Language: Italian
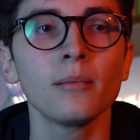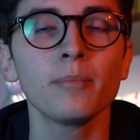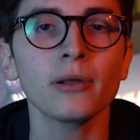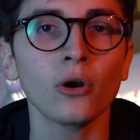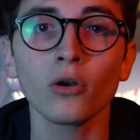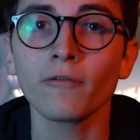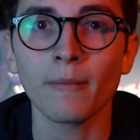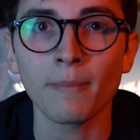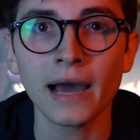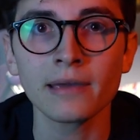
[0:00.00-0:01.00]
Però non lo fa
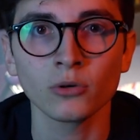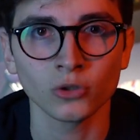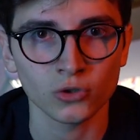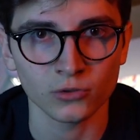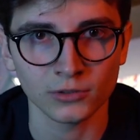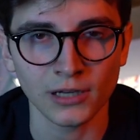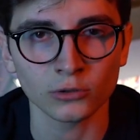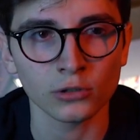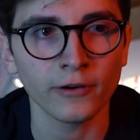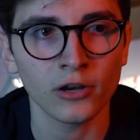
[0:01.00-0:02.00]
mai in modo
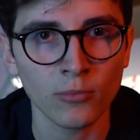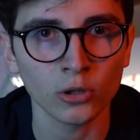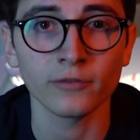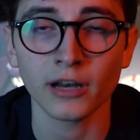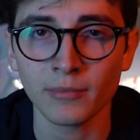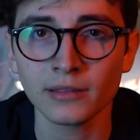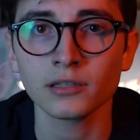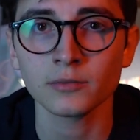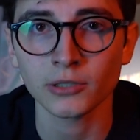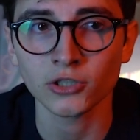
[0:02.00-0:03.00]
scontato, lo fa in un modo
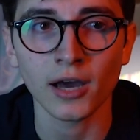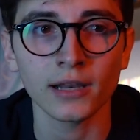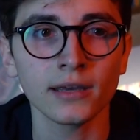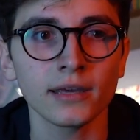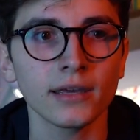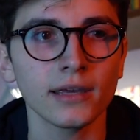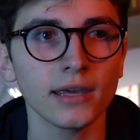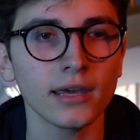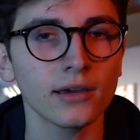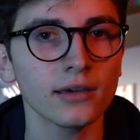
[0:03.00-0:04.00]
veramente speciale
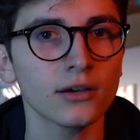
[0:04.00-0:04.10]
e